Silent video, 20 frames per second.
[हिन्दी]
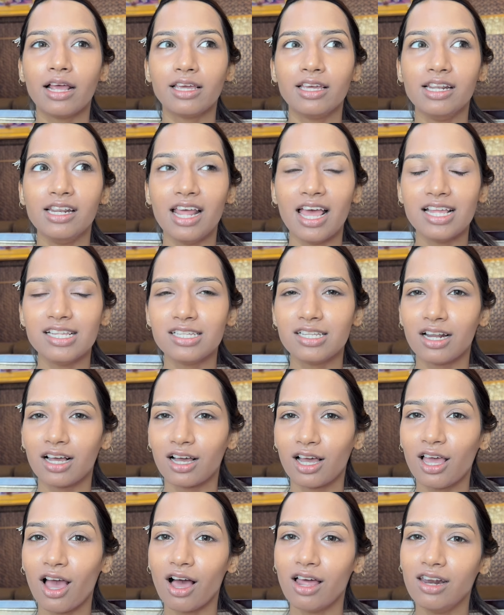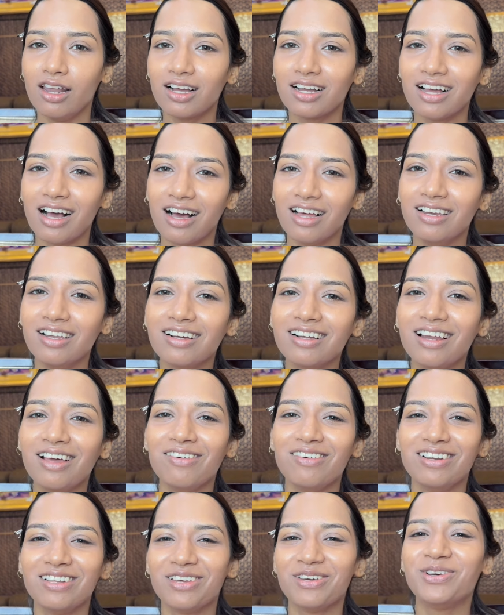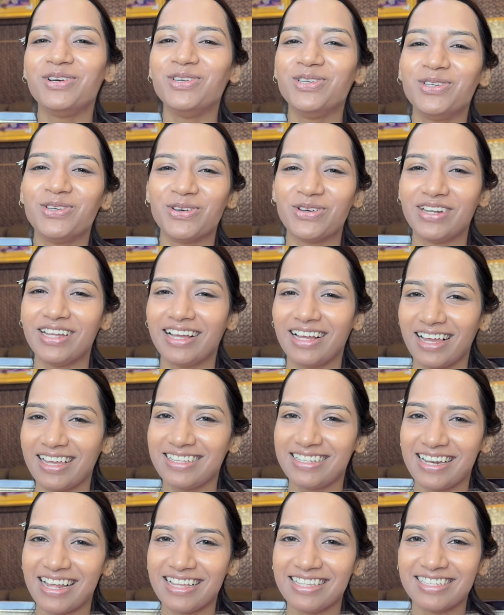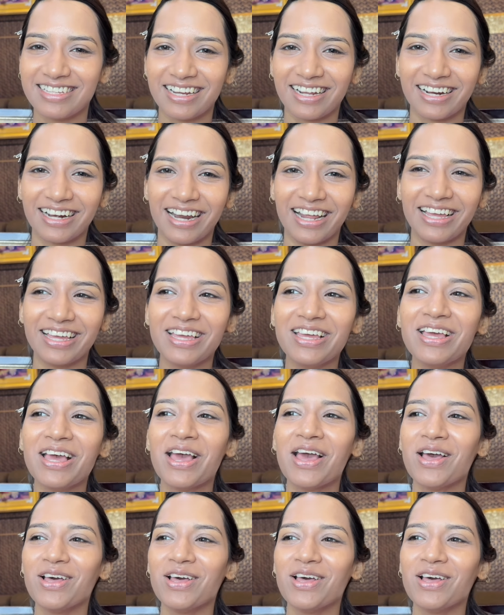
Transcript: कि लेंस लग गए अलग अलग लेवल की खुशी हो रही है इस लेंस लगने की